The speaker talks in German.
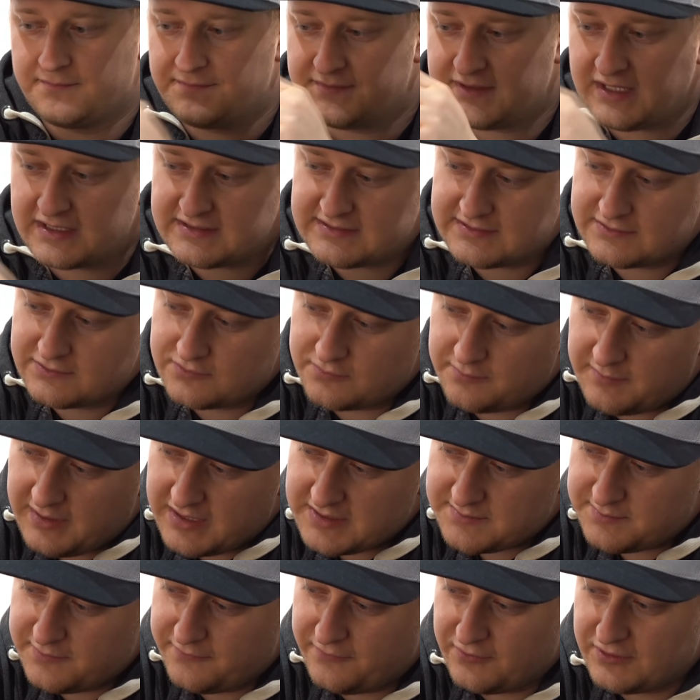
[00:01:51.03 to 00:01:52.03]
Das zum
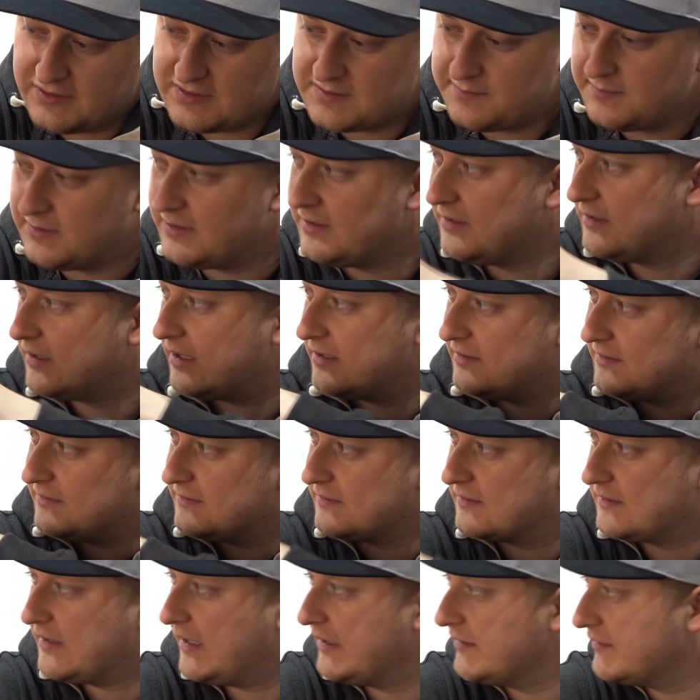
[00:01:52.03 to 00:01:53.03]
Beispiel würde ich mir hier an
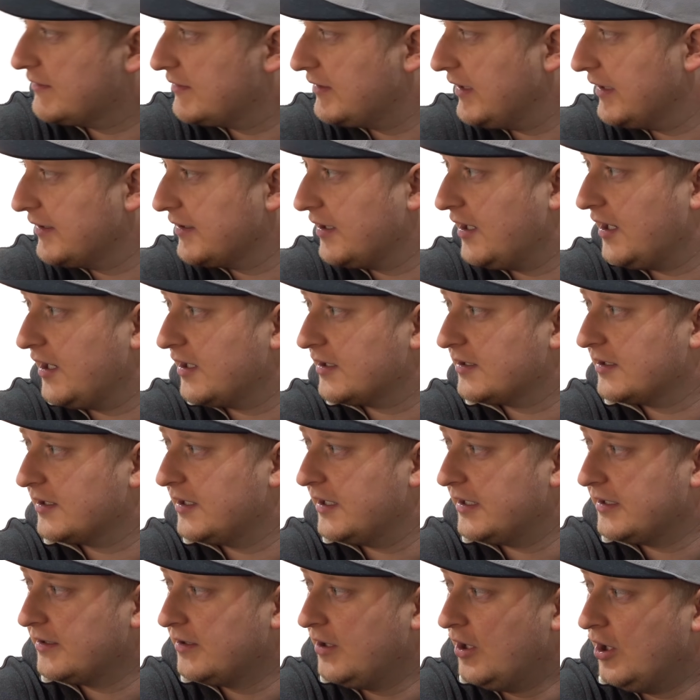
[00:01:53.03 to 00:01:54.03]
diesen kleinen Kleiderhaken
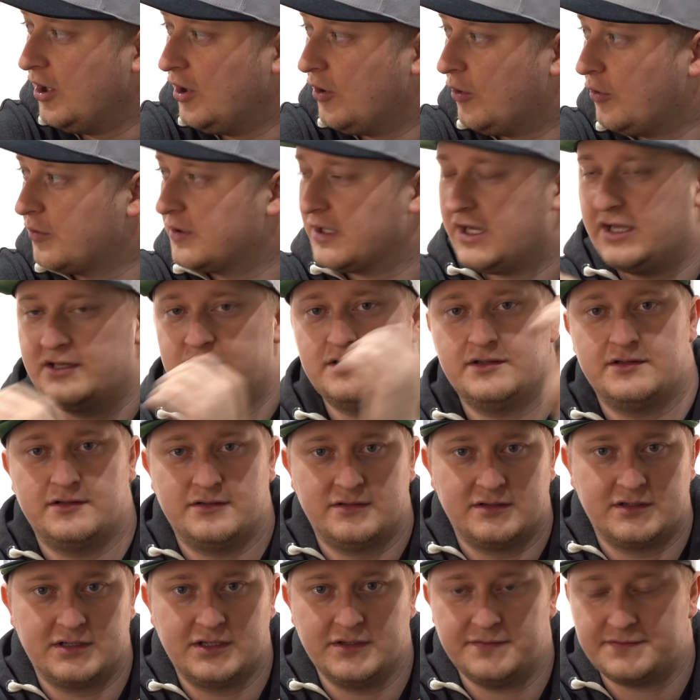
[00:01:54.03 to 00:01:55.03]
hängen oder an
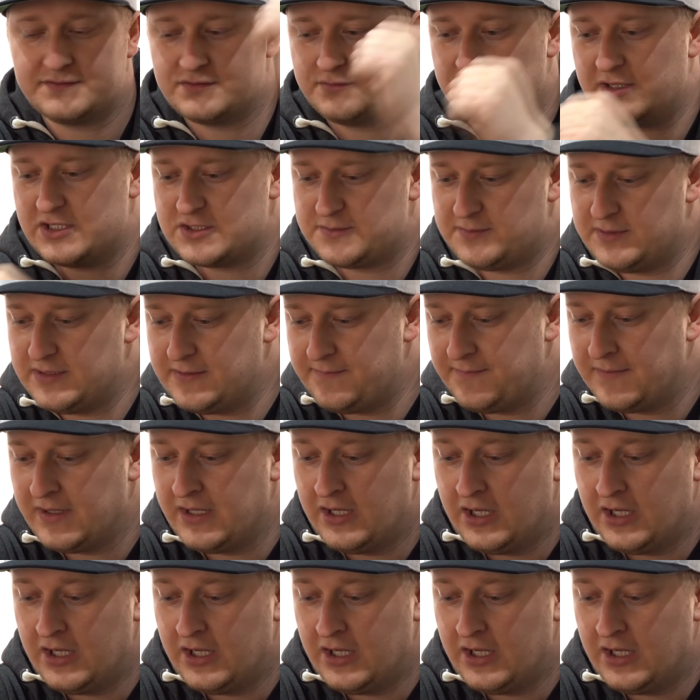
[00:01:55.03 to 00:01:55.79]
den Griff zum Beispiel.